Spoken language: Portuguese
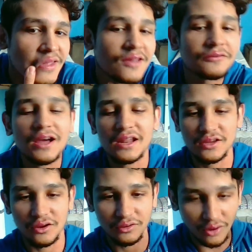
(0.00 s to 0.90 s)
Fala aí,
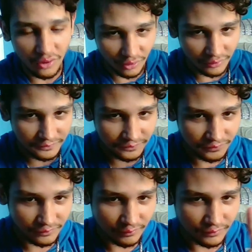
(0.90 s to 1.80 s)
ó. Ó.
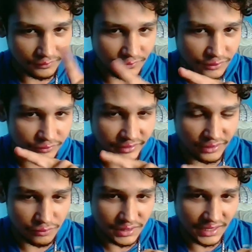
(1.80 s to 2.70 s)
Não vem
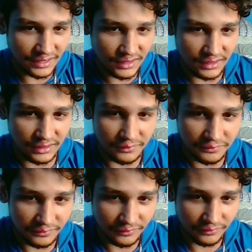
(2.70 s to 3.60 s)
com brincadeirinha.
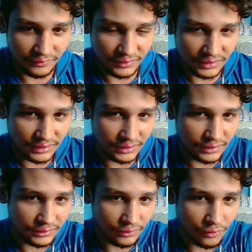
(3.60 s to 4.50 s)

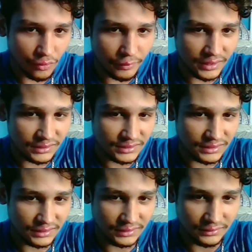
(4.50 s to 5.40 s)

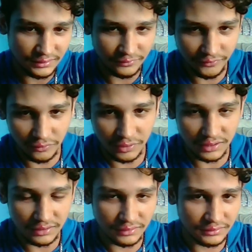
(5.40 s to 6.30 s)
Homens,
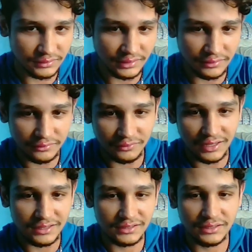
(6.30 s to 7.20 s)
fora, né? No
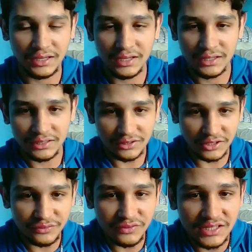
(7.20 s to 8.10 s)
caso aí, só
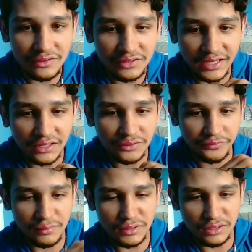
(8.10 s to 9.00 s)
se você é do sexo
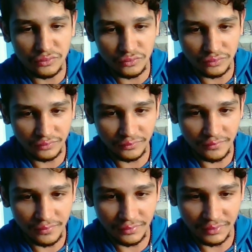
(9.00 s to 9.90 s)
feminino
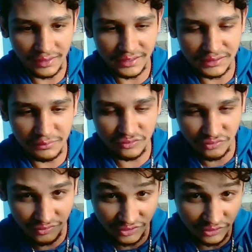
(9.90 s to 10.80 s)
acima
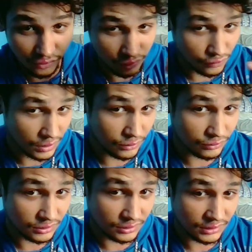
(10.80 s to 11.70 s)
dos 18
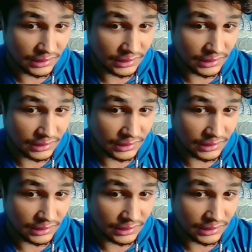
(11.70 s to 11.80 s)
anos